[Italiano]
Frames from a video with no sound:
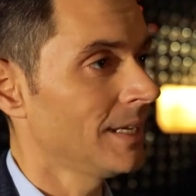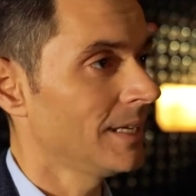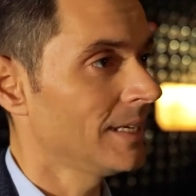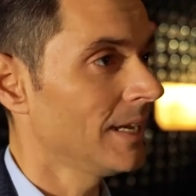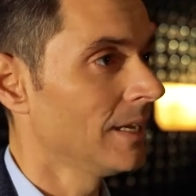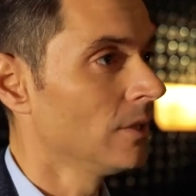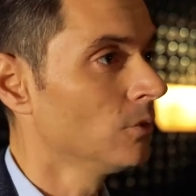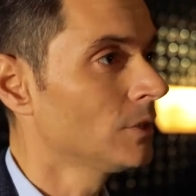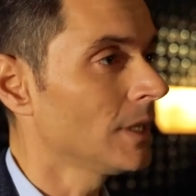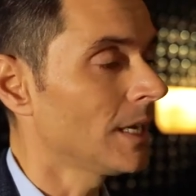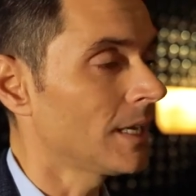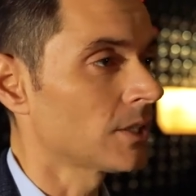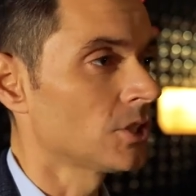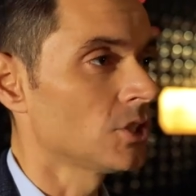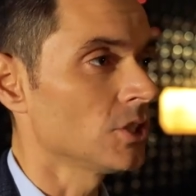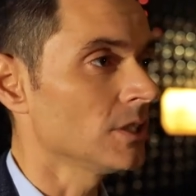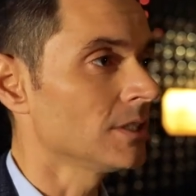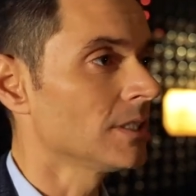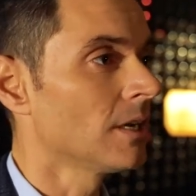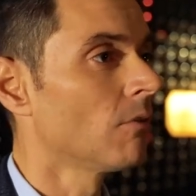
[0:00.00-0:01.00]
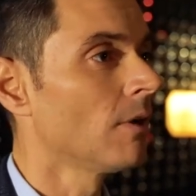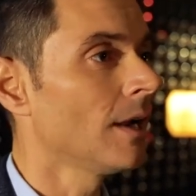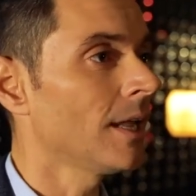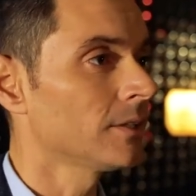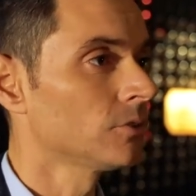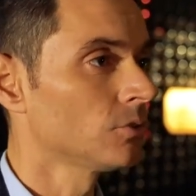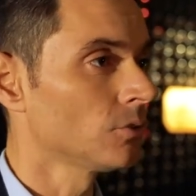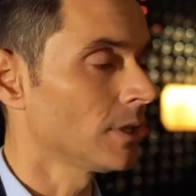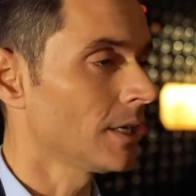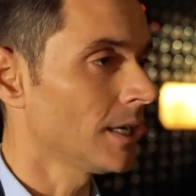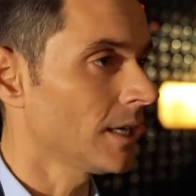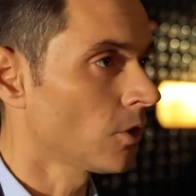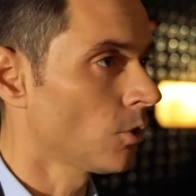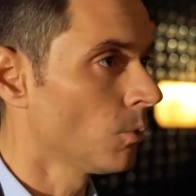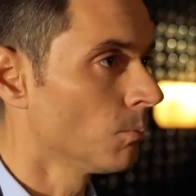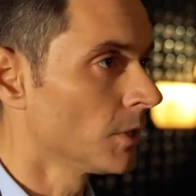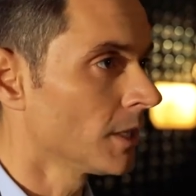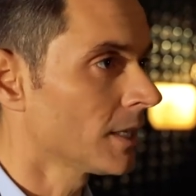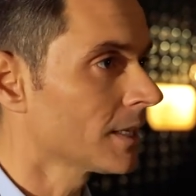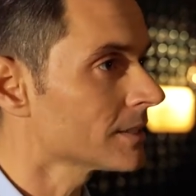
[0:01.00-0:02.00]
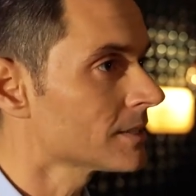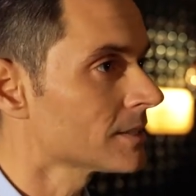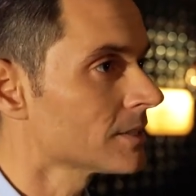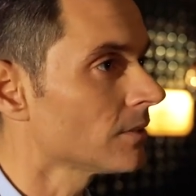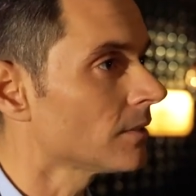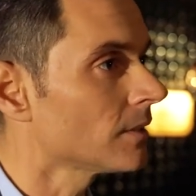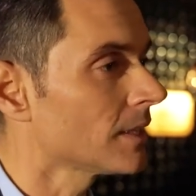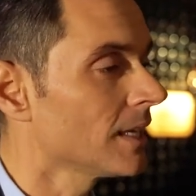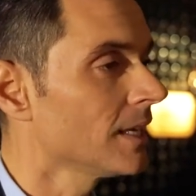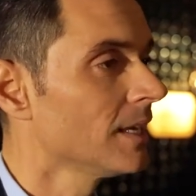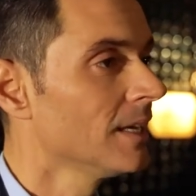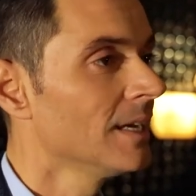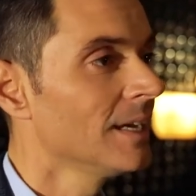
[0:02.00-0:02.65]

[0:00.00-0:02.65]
e aiutarci da un lato nella comunicazione